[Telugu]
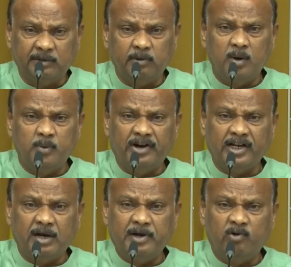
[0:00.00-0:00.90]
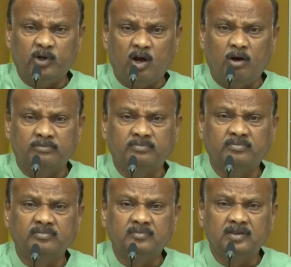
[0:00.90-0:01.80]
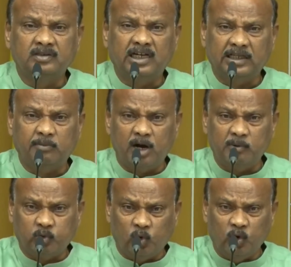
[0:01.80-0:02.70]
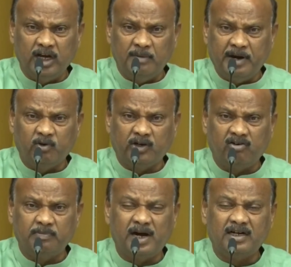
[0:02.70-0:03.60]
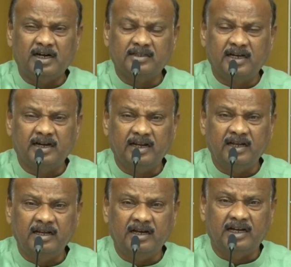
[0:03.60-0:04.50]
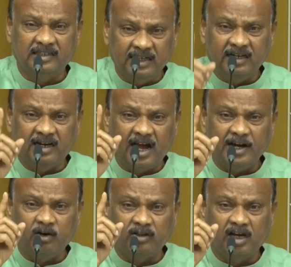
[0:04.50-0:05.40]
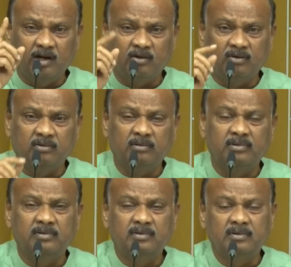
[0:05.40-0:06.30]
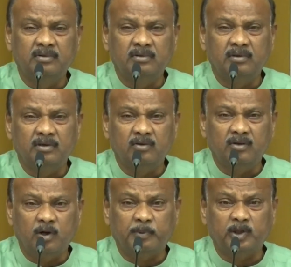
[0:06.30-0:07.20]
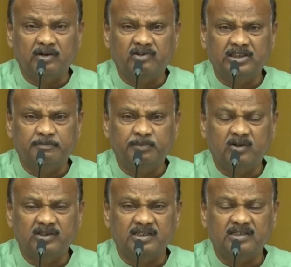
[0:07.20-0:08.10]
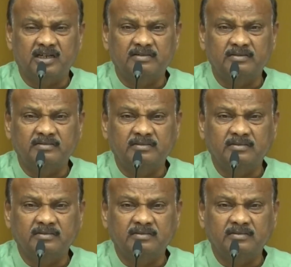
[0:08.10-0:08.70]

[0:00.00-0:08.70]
చంద్రబాబు వెనక మేము ఉంటాం చంద్రబాబు తోడుగా మేము ఉంటామని మాట్లాడతానంటే అది నాయకుడి తాలూకు గొప్పతనం అని చెప్పి మనం చేస్తున్నాను